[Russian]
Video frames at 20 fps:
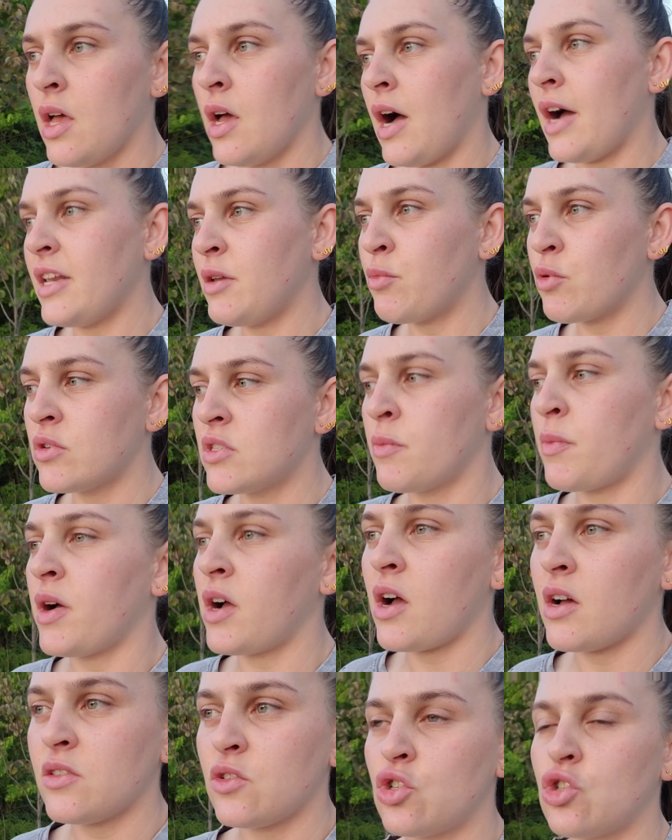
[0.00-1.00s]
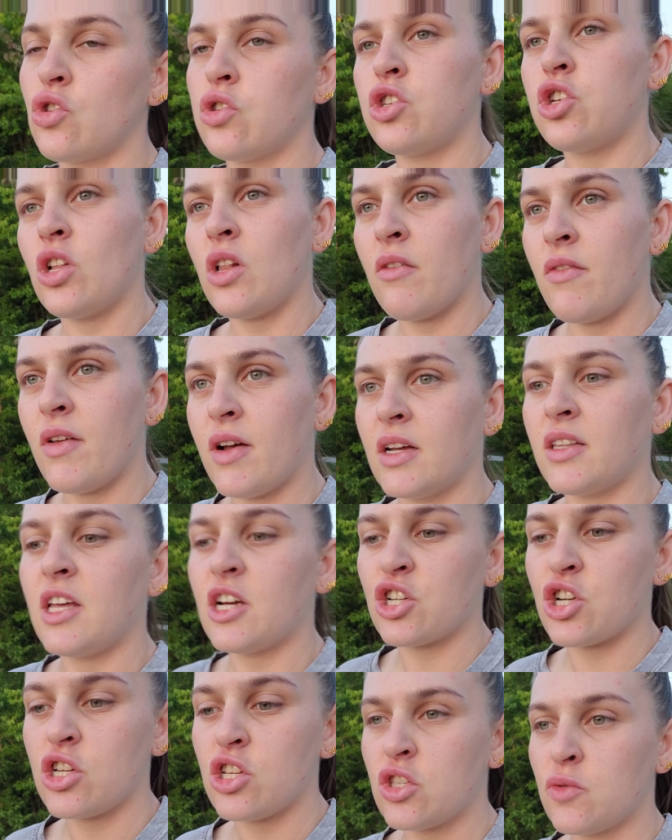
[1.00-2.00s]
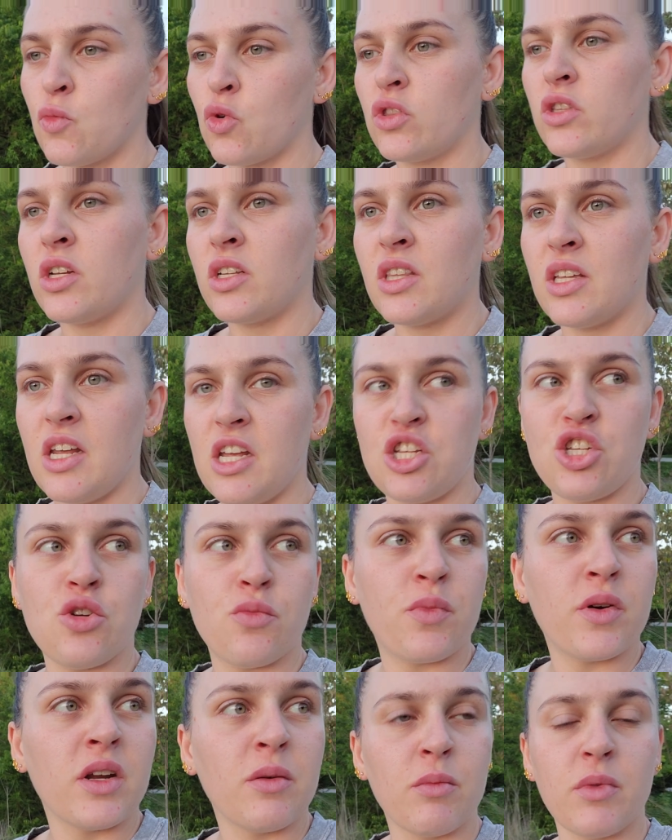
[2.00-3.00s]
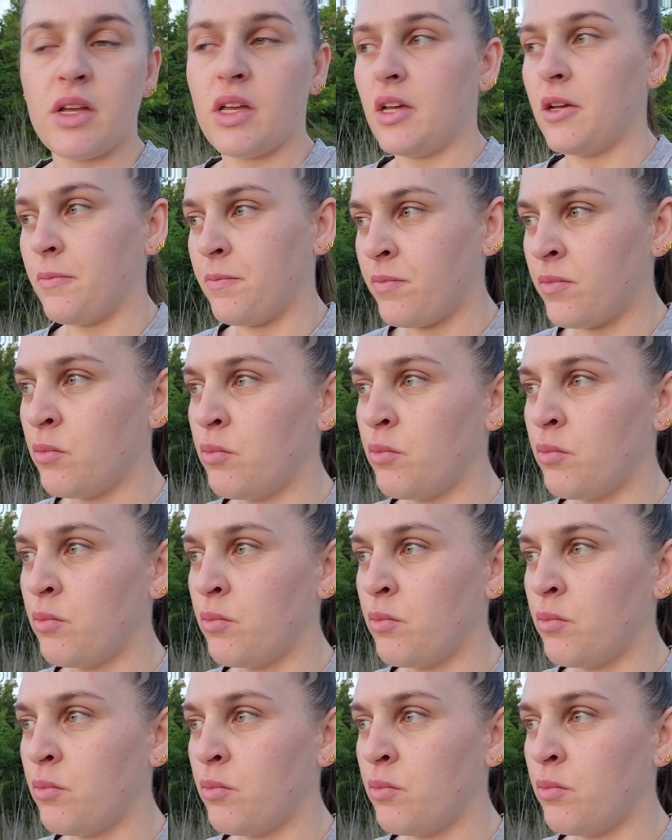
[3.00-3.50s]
они просто показывают, что человек даже не смотрит речи прямые,